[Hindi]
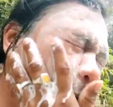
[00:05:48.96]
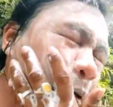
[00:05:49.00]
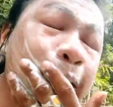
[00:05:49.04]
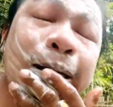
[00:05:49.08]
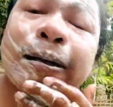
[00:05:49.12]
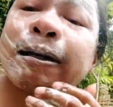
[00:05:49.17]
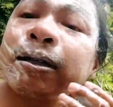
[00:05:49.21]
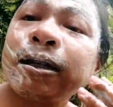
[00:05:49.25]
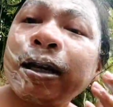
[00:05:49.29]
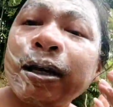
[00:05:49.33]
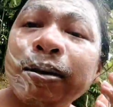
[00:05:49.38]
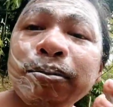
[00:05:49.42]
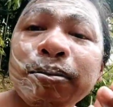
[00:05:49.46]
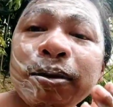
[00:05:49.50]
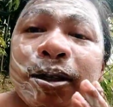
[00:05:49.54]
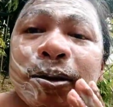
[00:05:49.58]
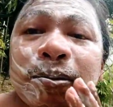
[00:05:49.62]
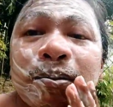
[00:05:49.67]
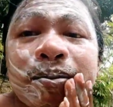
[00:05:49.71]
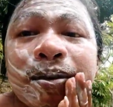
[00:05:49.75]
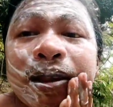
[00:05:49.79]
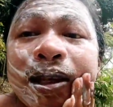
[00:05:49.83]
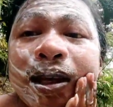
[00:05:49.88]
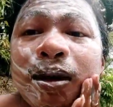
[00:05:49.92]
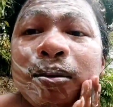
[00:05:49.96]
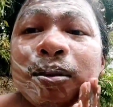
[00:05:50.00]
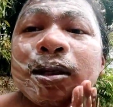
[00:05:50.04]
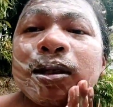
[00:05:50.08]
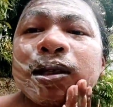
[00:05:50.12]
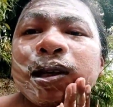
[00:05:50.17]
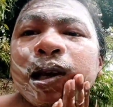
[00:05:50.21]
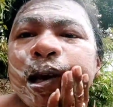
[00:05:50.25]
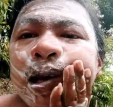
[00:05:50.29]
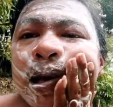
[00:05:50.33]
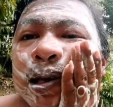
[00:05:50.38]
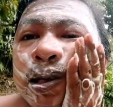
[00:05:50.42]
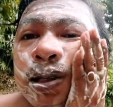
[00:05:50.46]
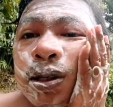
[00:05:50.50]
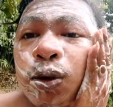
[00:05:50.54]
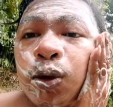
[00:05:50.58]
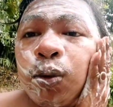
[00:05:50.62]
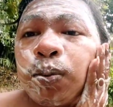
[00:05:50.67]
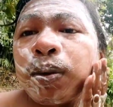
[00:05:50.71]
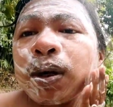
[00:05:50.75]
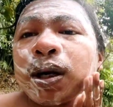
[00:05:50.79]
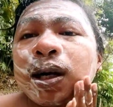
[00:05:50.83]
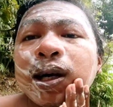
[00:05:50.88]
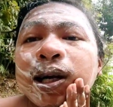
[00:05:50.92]
करने के टाइम में हमेशा ऐसे
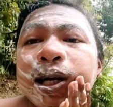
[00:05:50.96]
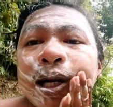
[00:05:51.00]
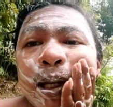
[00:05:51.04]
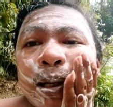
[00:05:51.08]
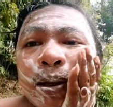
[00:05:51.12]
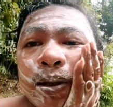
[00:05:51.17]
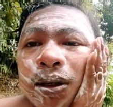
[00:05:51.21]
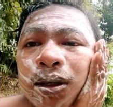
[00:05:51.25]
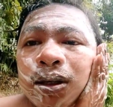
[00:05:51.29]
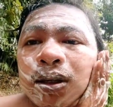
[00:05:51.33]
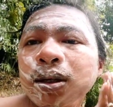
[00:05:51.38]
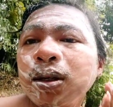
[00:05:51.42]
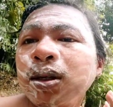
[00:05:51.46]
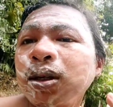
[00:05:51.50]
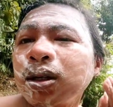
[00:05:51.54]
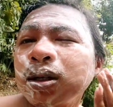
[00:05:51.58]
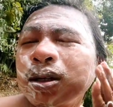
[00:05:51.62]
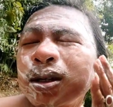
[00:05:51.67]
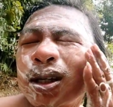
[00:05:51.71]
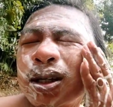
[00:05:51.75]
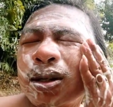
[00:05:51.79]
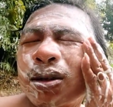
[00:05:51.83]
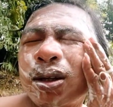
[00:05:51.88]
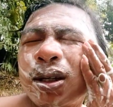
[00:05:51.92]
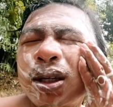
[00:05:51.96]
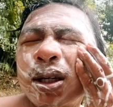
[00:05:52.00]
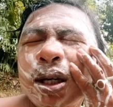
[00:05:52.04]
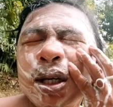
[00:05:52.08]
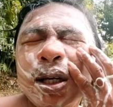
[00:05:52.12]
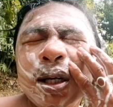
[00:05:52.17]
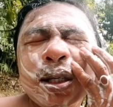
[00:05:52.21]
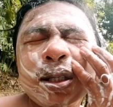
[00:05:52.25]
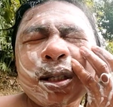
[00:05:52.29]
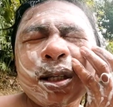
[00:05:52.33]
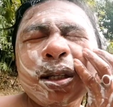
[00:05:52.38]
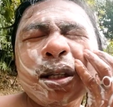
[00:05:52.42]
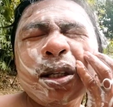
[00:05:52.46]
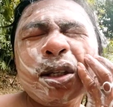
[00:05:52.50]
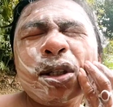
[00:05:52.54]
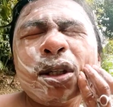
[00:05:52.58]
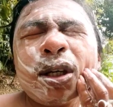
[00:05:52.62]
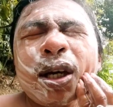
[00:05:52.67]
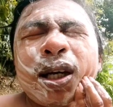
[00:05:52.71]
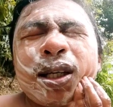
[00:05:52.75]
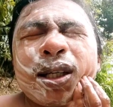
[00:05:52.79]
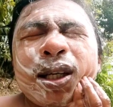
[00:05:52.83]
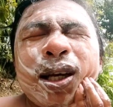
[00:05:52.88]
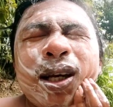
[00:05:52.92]
ऊपर करना है नहीं तो ये इसे
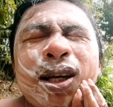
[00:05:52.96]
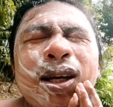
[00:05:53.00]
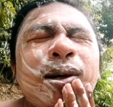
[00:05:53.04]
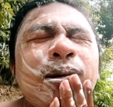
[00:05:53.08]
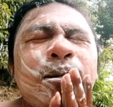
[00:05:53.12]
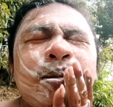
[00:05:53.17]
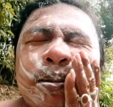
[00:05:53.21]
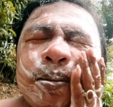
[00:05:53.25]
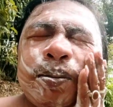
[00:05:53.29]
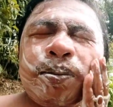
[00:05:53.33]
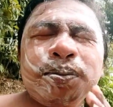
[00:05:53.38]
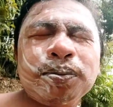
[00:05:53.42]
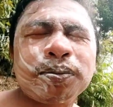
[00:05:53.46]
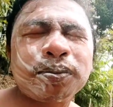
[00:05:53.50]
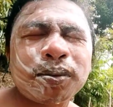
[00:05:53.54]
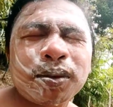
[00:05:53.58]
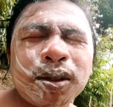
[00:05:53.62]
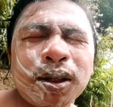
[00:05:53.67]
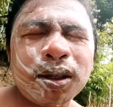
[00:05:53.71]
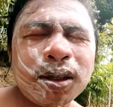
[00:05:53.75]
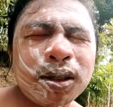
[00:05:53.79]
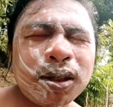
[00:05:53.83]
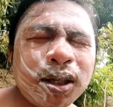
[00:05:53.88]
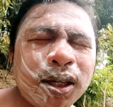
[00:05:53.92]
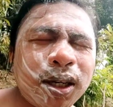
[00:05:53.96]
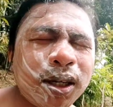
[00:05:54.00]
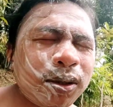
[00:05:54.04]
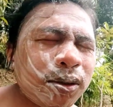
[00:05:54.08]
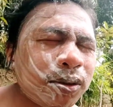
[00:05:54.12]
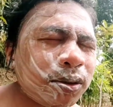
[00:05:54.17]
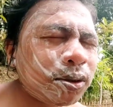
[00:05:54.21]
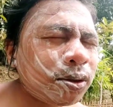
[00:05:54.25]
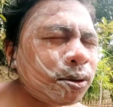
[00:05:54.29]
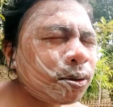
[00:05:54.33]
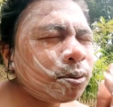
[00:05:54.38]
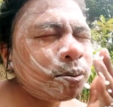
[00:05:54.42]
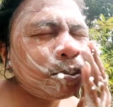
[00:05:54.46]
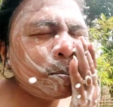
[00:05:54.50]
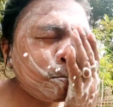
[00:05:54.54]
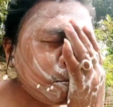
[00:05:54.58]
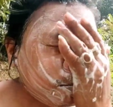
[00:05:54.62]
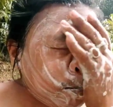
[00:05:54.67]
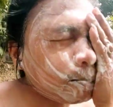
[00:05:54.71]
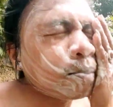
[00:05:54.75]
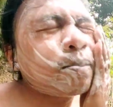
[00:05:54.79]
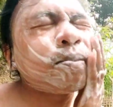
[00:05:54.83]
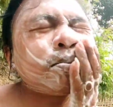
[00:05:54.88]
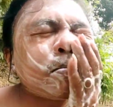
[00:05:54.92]
नीचे आ जाएगा ठीक है दोस्तों
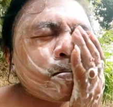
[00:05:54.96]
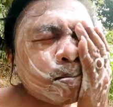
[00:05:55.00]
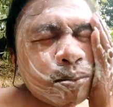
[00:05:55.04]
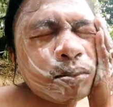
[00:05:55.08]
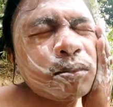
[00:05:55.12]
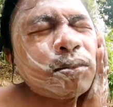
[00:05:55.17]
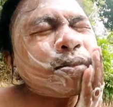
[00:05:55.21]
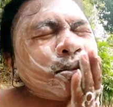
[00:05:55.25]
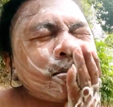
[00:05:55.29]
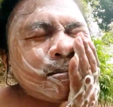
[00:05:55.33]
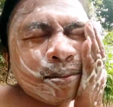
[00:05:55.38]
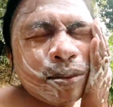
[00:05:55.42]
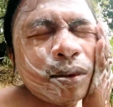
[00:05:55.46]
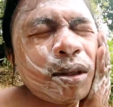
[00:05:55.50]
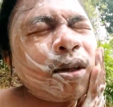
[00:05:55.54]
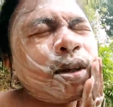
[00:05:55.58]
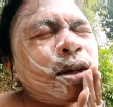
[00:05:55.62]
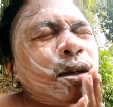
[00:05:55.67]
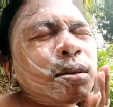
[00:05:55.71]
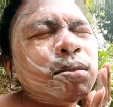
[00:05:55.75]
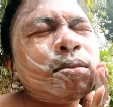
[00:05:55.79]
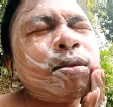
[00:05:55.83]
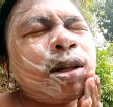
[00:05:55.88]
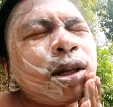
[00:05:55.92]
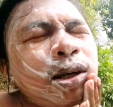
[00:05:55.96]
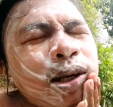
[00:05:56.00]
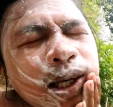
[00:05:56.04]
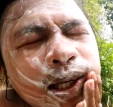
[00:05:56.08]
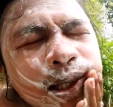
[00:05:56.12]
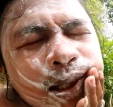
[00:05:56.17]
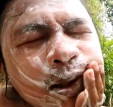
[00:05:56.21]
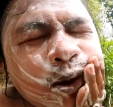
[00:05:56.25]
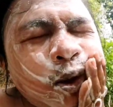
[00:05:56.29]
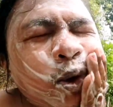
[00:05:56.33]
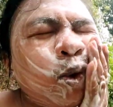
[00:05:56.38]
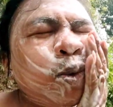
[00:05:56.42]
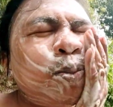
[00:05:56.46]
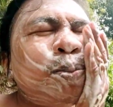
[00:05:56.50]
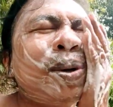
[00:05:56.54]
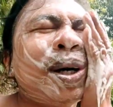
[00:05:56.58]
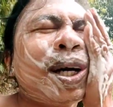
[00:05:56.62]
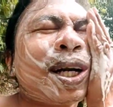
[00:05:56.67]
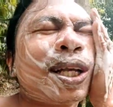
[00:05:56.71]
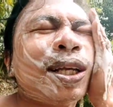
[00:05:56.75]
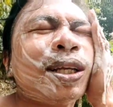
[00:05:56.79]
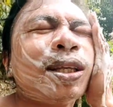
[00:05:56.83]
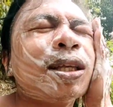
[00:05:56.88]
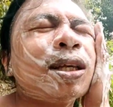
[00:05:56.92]
मतलब ऐसे
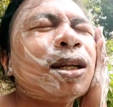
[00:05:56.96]
ऊपर की